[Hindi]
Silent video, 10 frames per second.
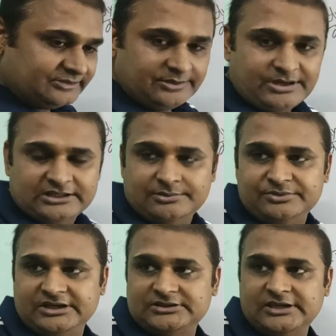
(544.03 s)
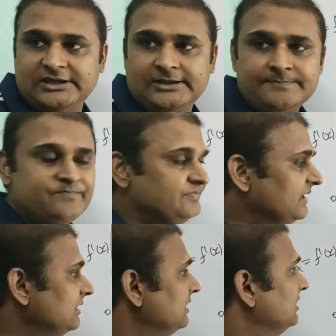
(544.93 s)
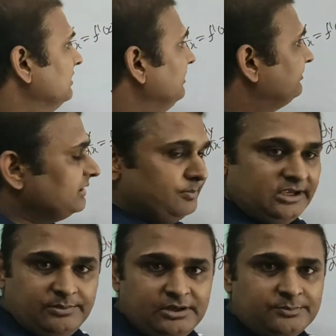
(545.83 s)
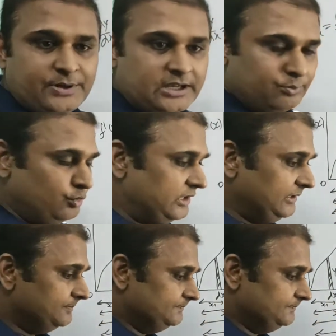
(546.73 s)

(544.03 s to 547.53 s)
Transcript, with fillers: इसके बाद हम देखते हैं इसके मेन मेन फार्मूले